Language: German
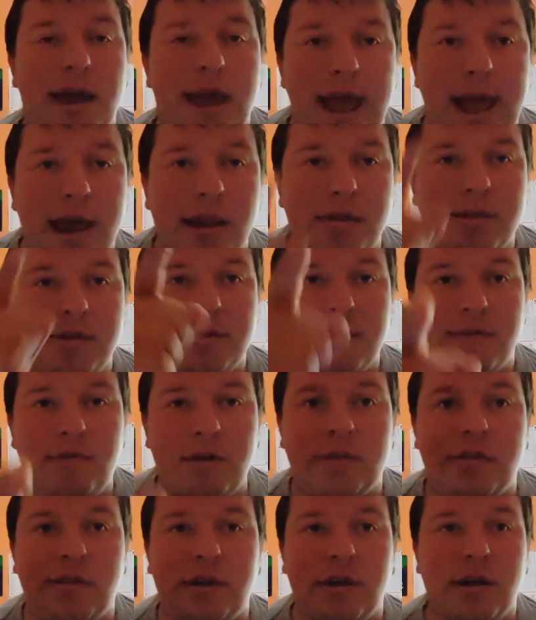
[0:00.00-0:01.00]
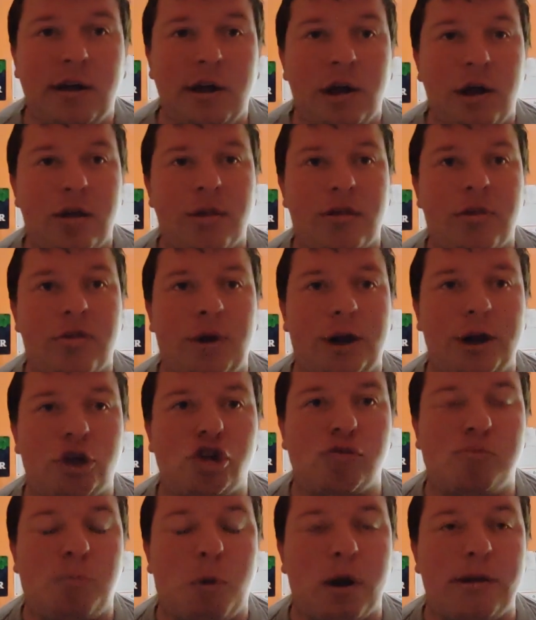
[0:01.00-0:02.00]
Erst wird so ein
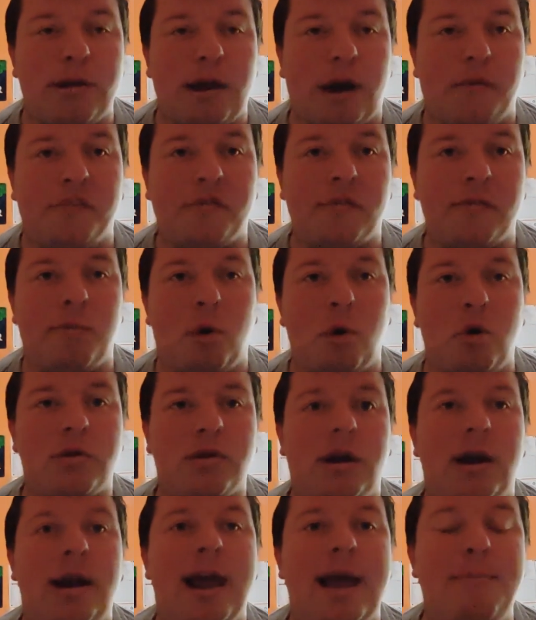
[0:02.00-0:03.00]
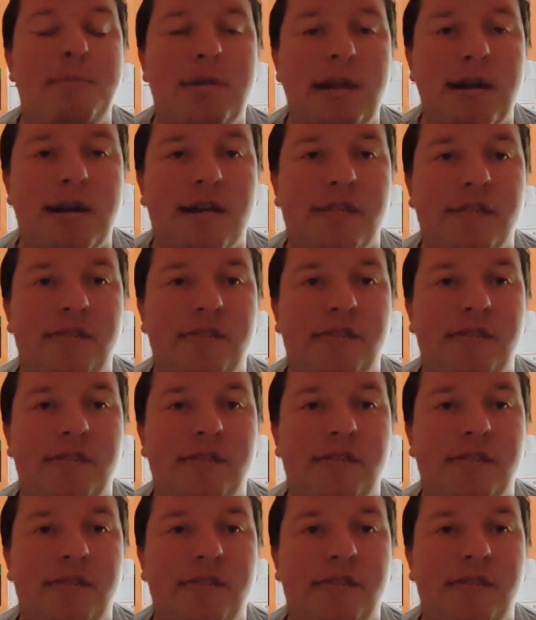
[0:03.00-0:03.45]
Schmorn aufgemacht, Leipziger